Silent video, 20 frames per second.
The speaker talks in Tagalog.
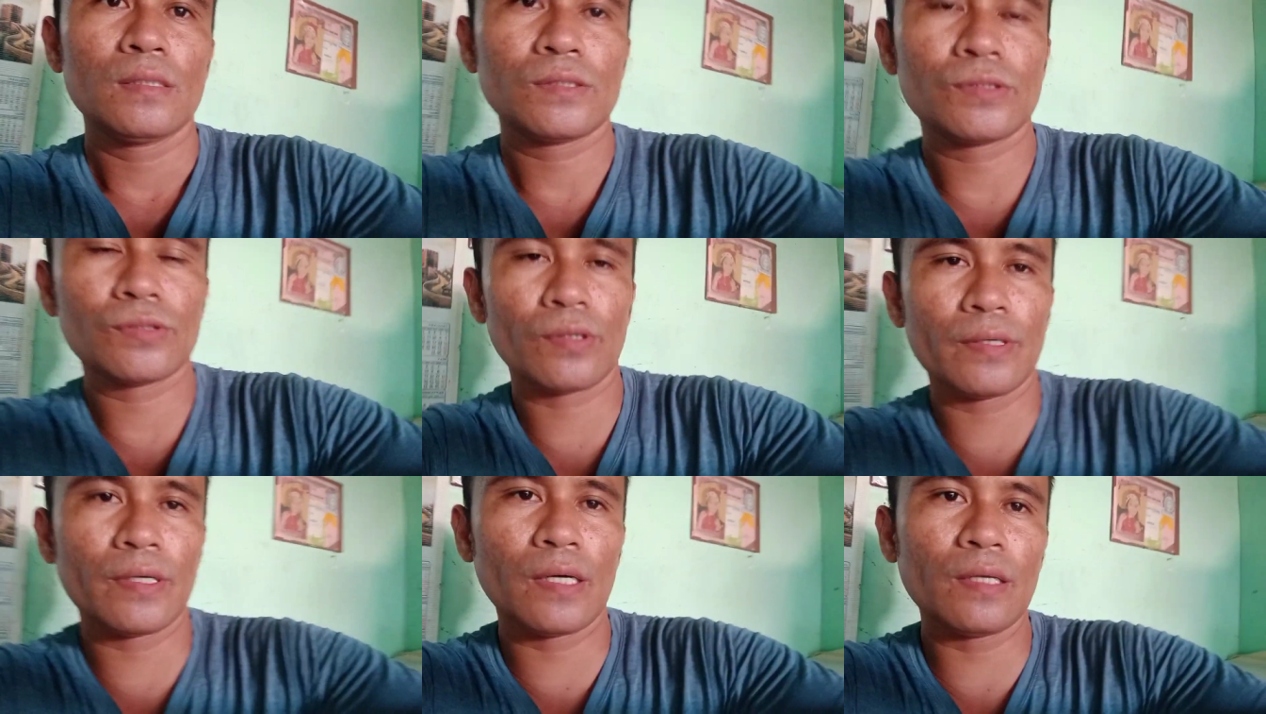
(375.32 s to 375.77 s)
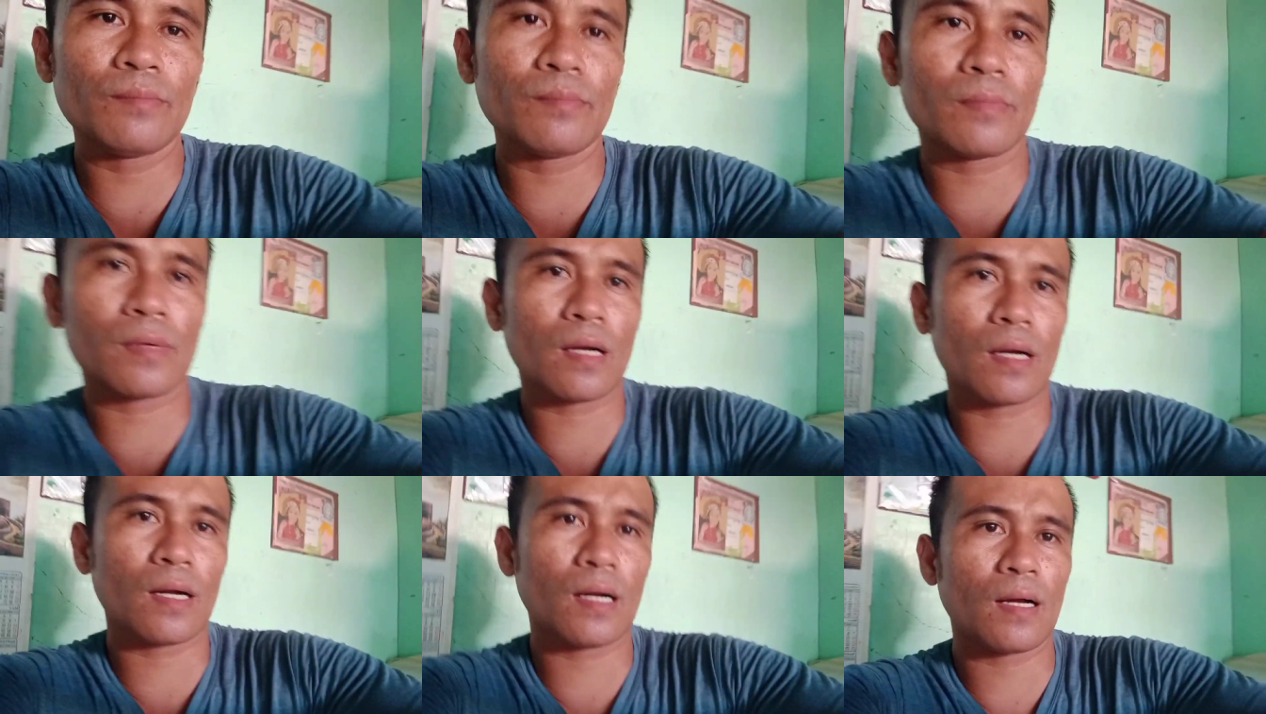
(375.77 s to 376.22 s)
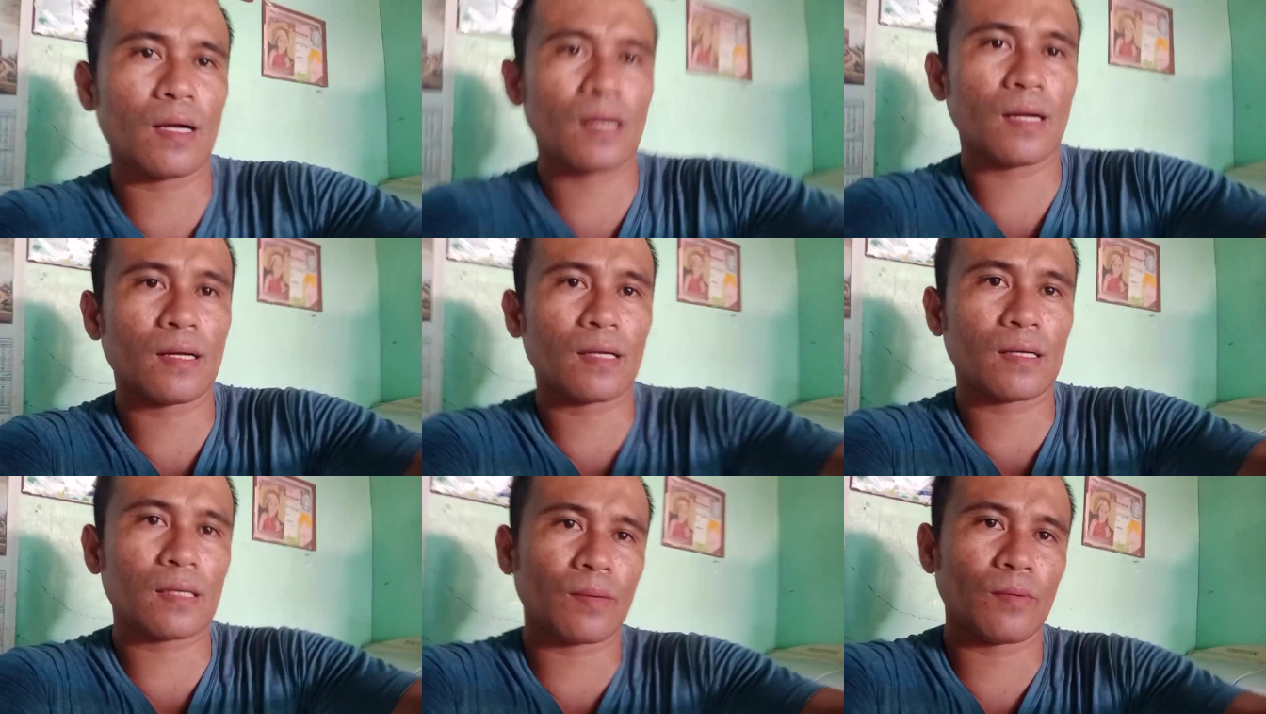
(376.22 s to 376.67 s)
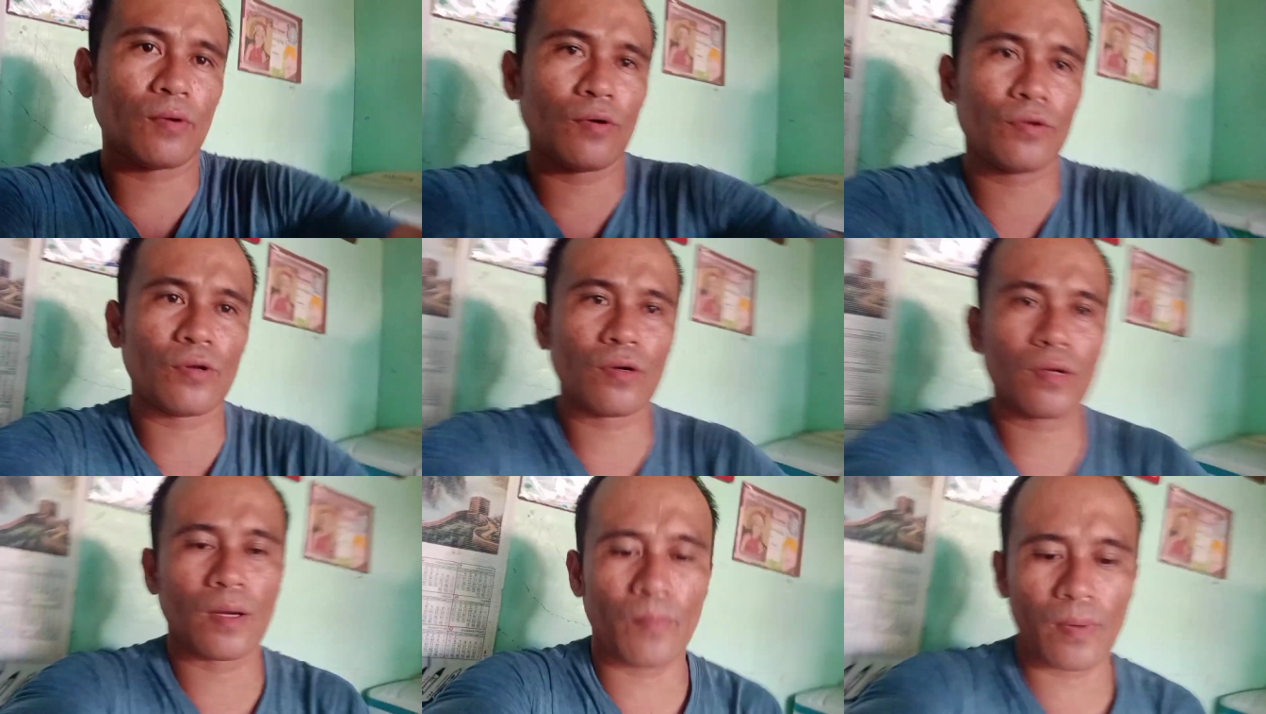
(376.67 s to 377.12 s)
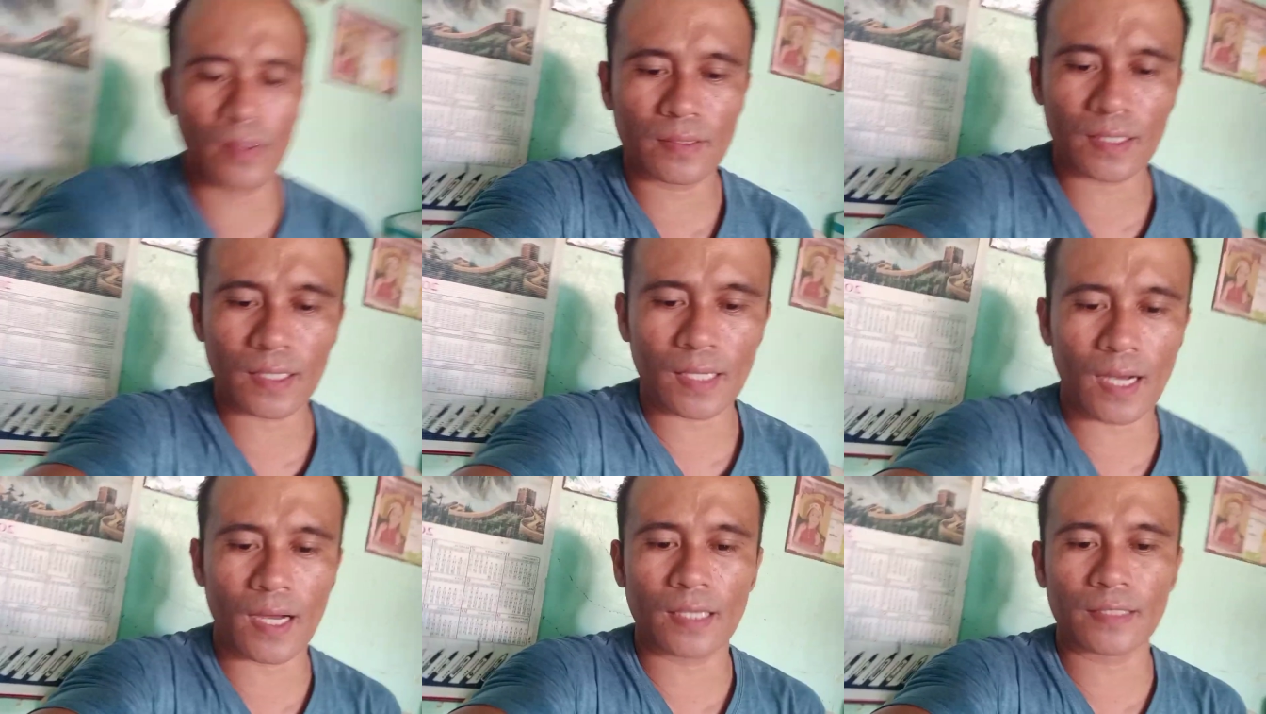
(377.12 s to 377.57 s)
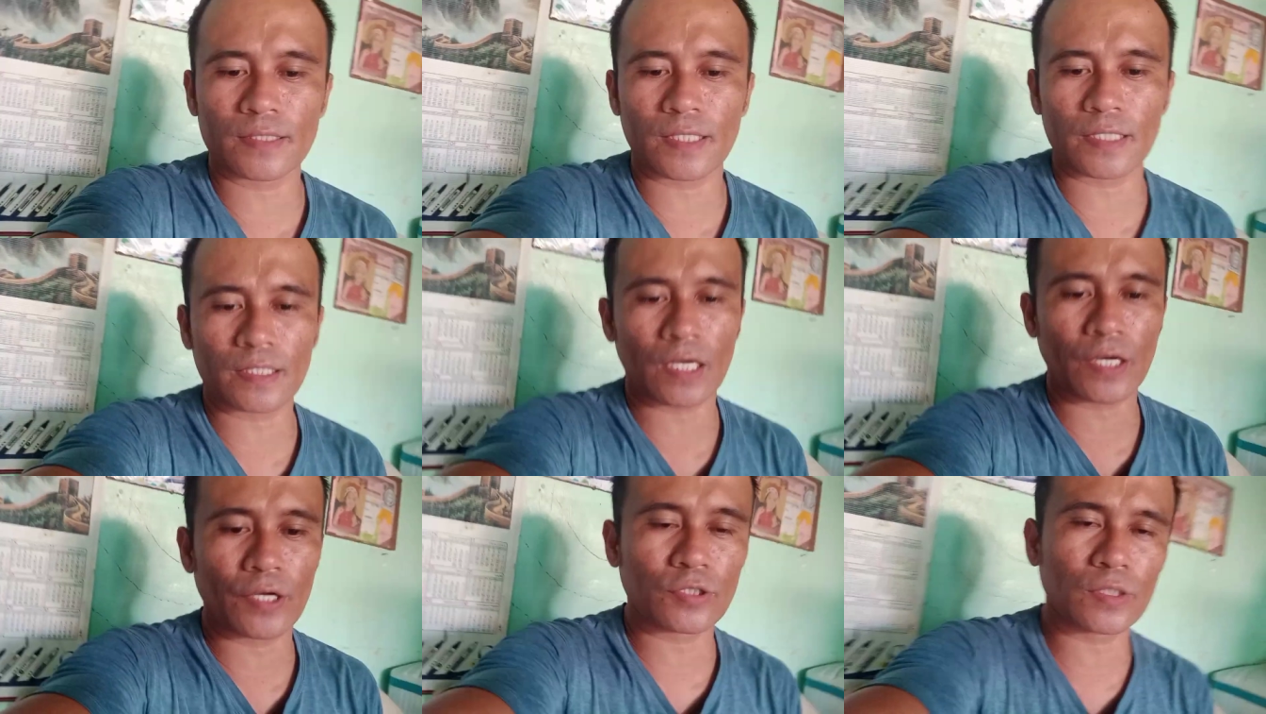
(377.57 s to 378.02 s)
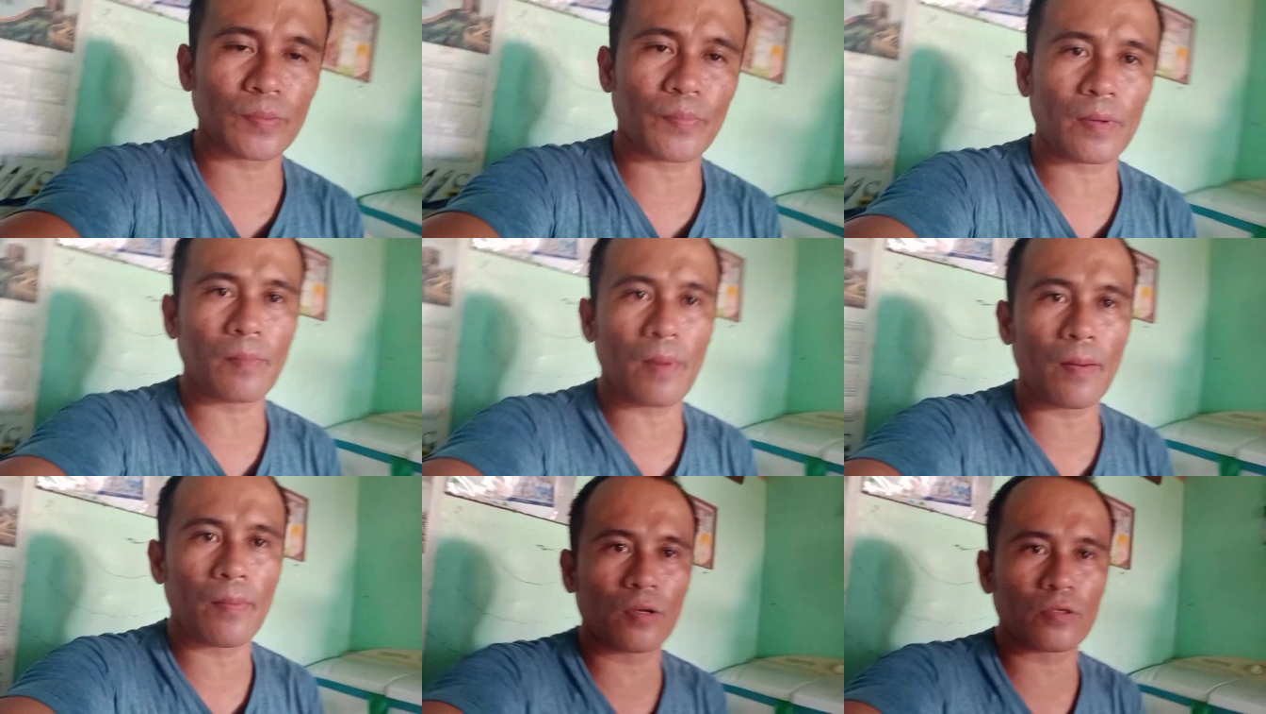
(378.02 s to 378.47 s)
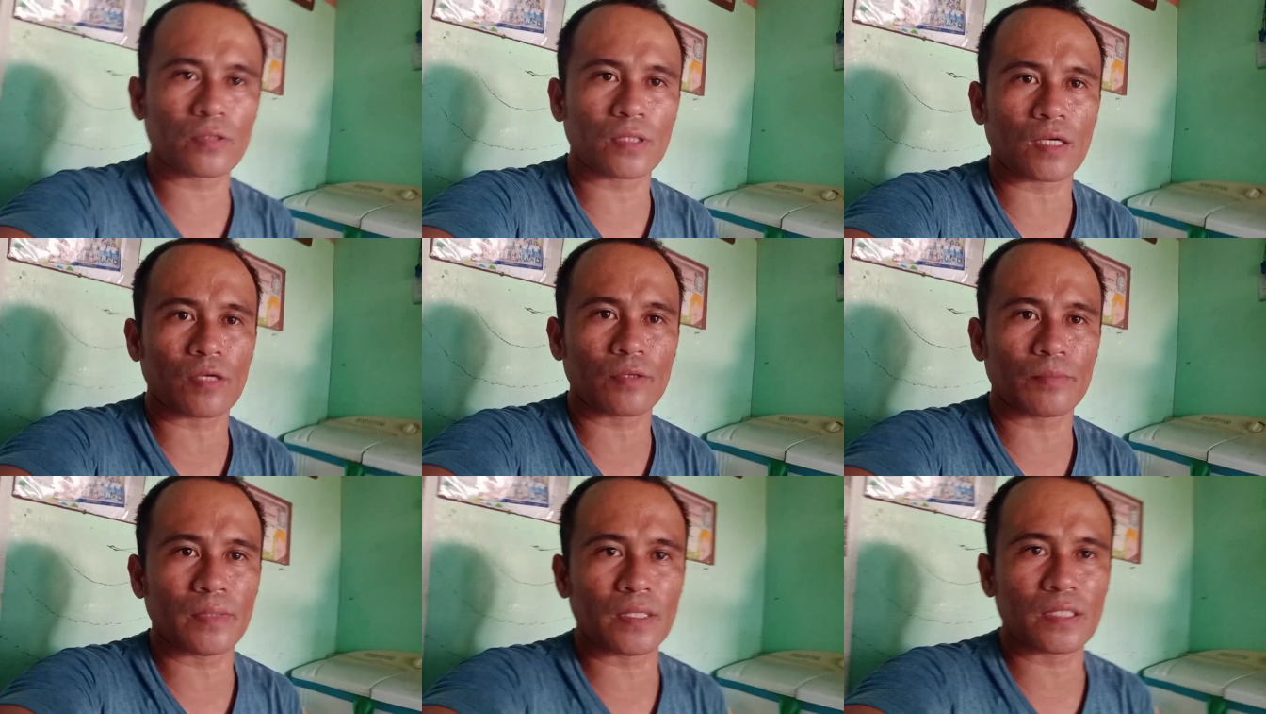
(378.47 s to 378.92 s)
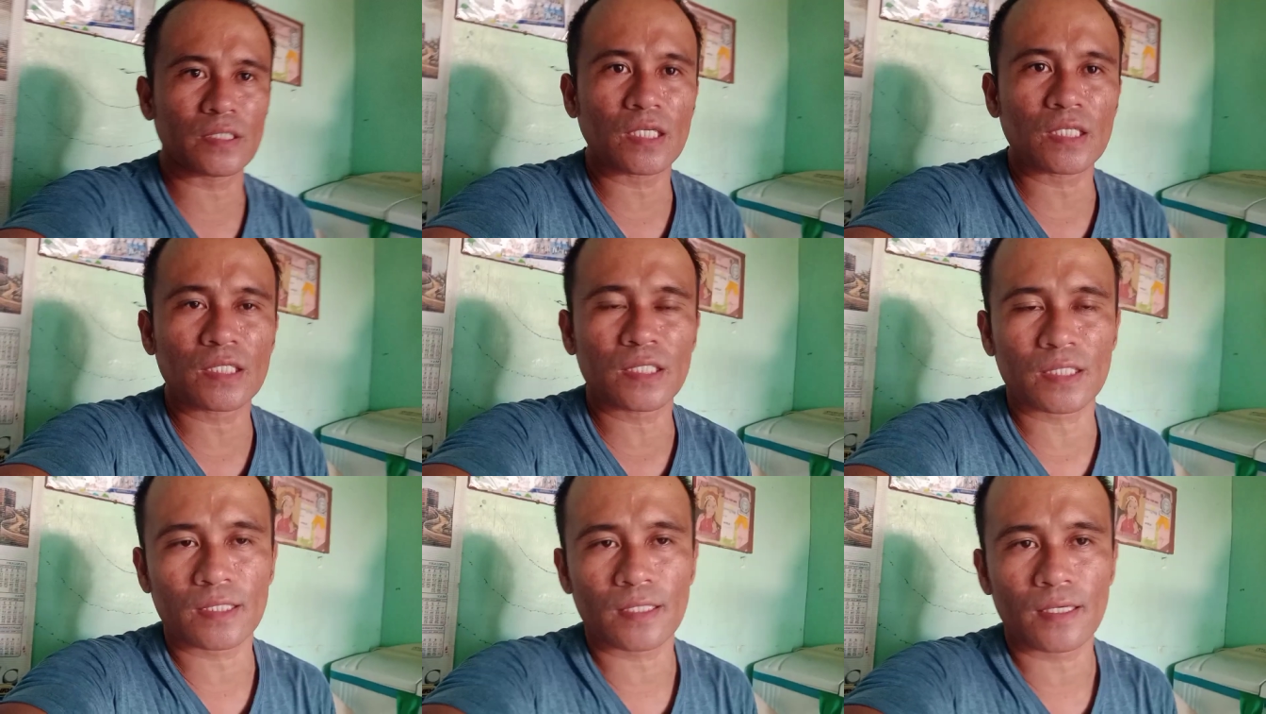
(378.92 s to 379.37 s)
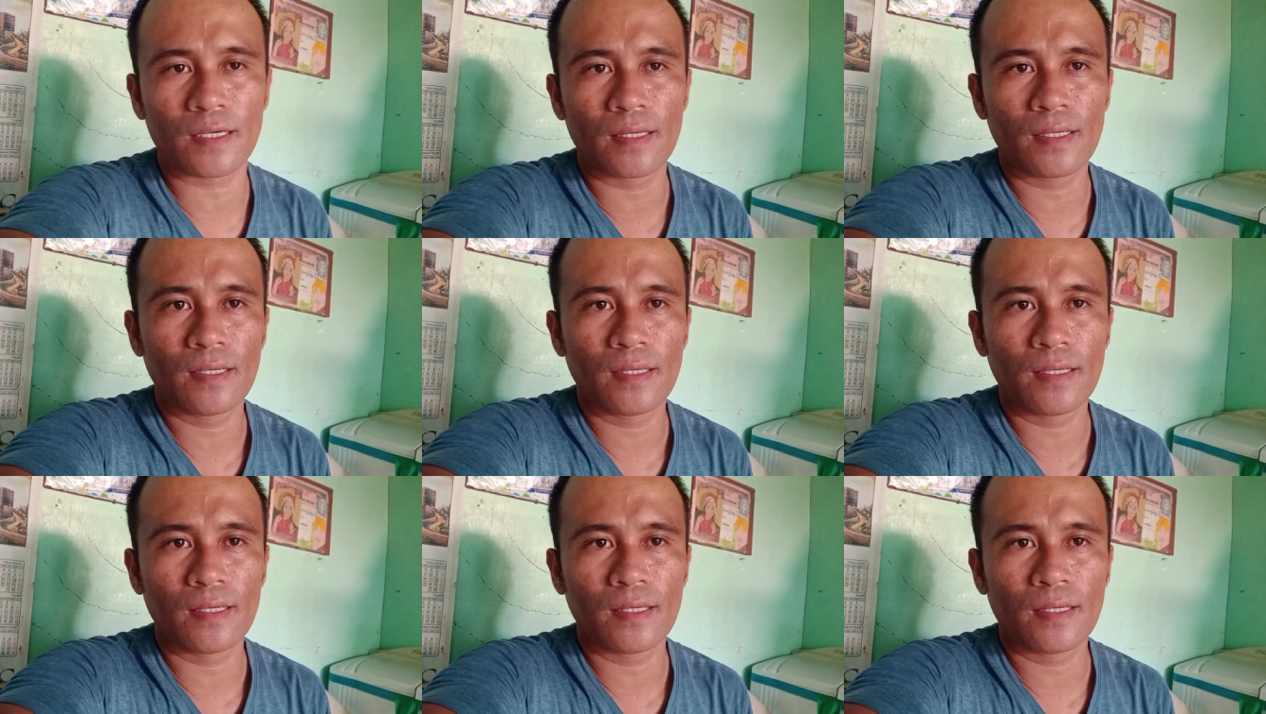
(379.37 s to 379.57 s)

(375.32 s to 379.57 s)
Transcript: So ayan mga kabunog habang naghahantay tayo sa pagbabalot ng misis.